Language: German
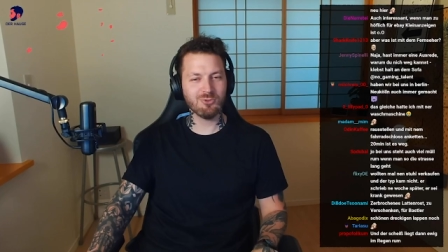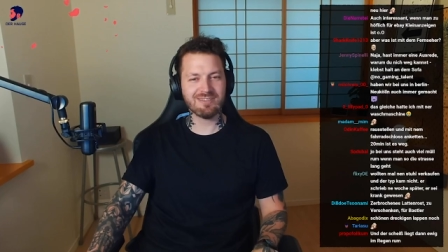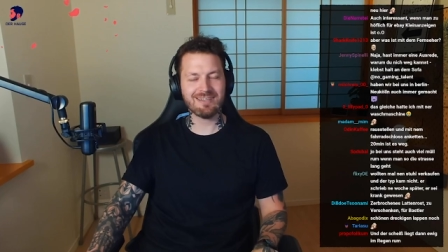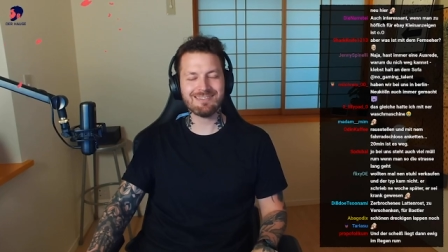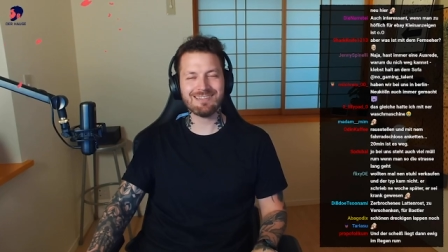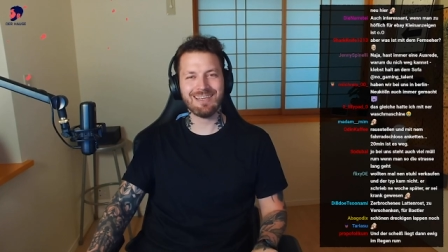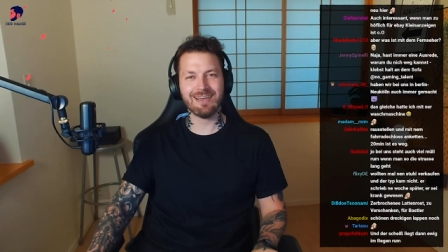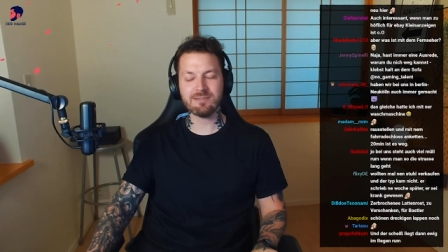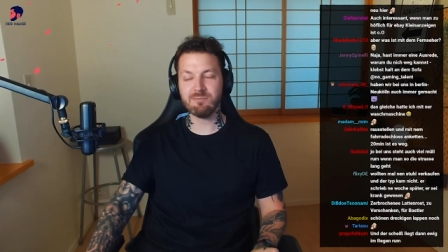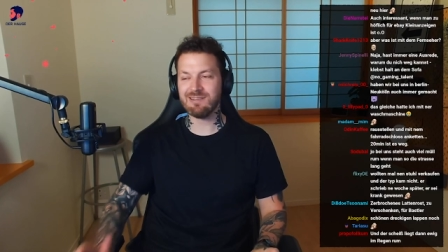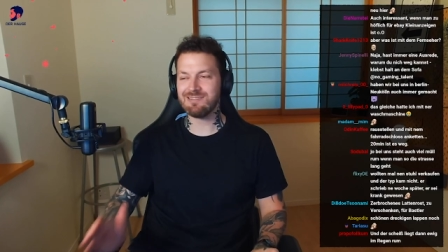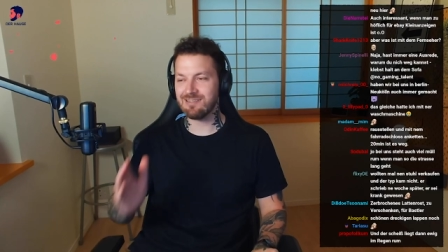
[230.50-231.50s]
Ja, grundsätzlich
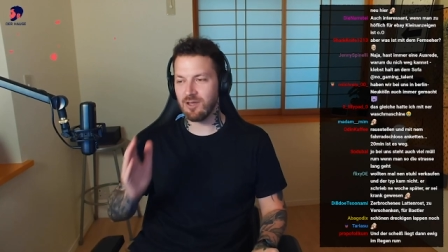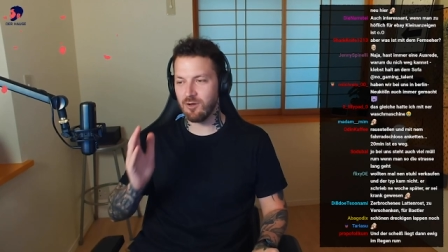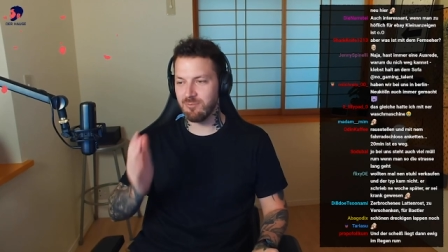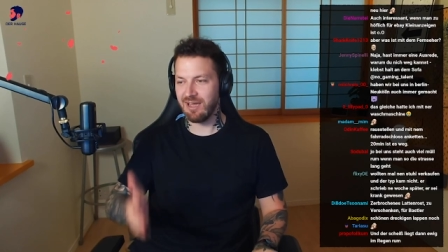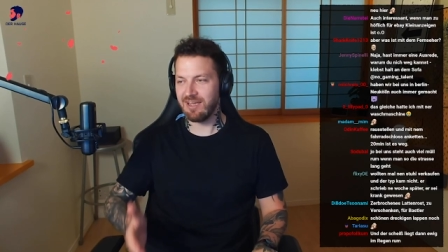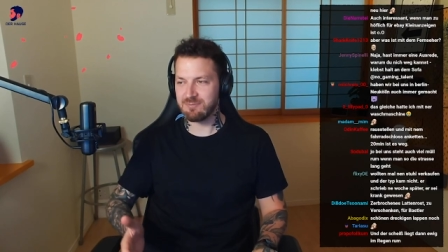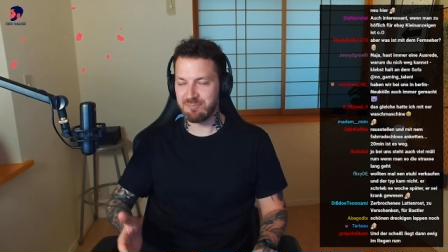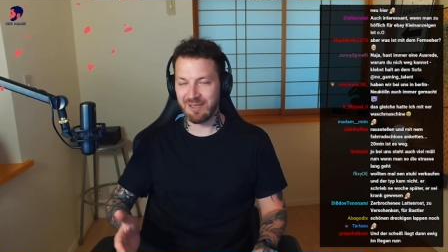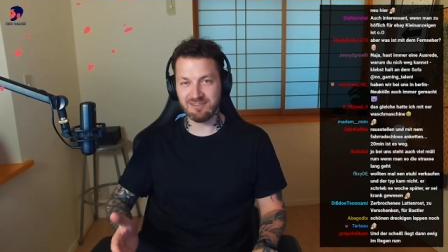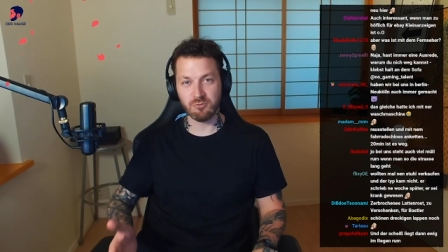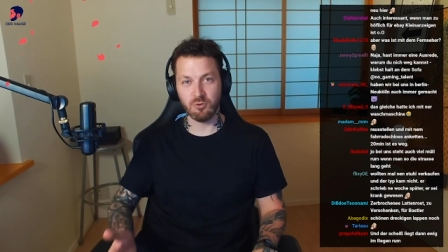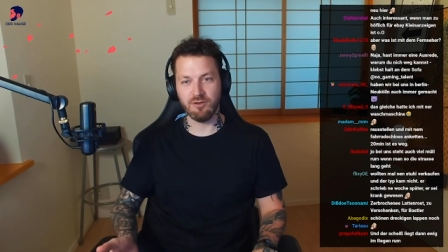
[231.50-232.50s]
erstmal sind da immer
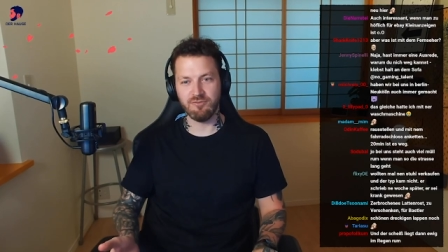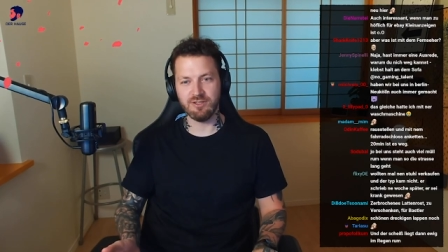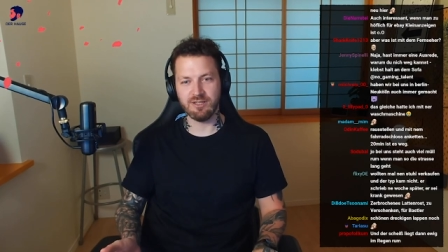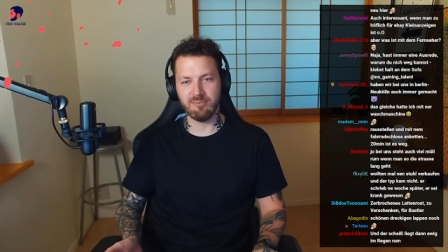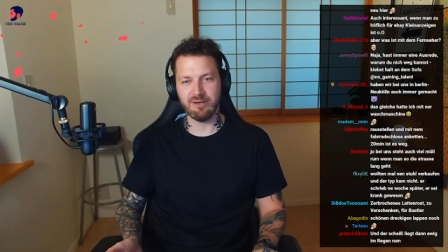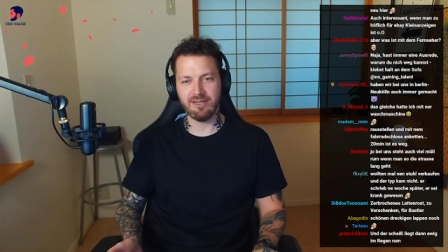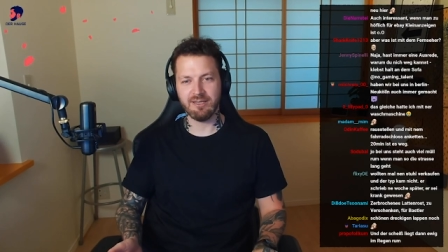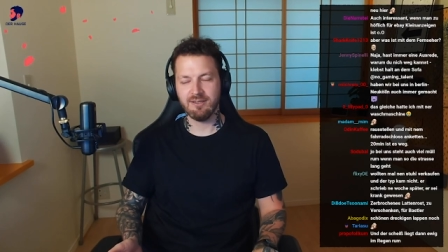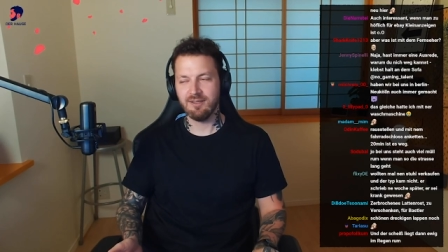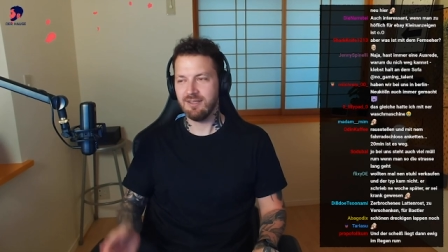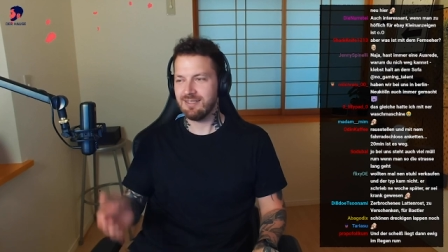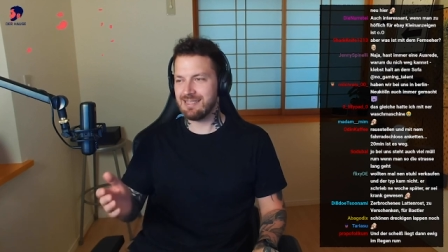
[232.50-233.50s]
Espresso-Löffel dabei.